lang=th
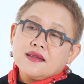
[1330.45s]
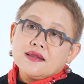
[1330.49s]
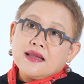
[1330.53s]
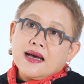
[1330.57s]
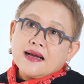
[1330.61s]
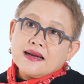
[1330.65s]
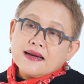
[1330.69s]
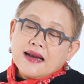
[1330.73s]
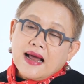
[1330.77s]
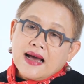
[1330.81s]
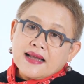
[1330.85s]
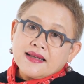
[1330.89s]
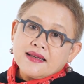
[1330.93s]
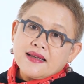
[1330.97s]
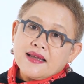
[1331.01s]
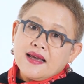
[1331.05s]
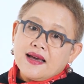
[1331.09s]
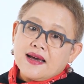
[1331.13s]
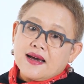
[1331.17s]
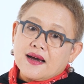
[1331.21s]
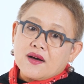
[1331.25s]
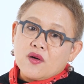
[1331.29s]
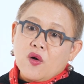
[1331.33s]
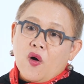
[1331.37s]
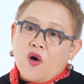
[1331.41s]
ดังนั้นเนี่
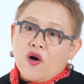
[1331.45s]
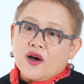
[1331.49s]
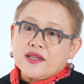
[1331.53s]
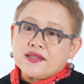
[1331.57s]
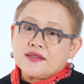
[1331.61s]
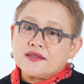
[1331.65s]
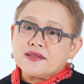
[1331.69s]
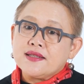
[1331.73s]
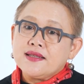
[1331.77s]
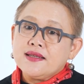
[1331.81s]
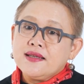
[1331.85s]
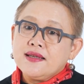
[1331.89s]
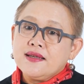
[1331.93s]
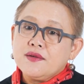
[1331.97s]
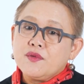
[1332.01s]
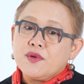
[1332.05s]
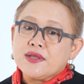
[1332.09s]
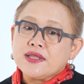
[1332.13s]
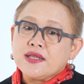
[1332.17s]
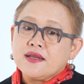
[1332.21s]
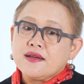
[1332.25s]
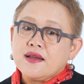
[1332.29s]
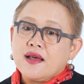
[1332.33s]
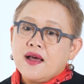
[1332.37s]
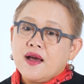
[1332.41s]
ยก่อนที่วั
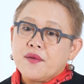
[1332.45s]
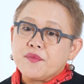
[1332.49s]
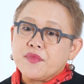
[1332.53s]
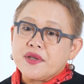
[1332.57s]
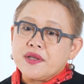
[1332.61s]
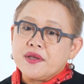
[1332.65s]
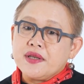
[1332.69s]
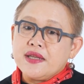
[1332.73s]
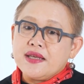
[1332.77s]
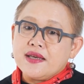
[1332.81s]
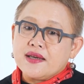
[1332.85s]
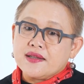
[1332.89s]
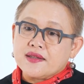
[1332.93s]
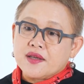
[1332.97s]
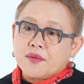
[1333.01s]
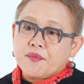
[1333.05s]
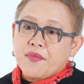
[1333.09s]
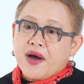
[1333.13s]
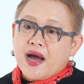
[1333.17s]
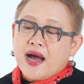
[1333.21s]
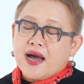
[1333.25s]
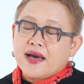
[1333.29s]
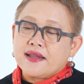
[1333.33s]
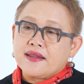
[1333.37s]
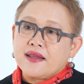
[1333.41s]
ฒนธรรมอินเดียจะ
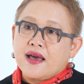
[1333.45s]
มา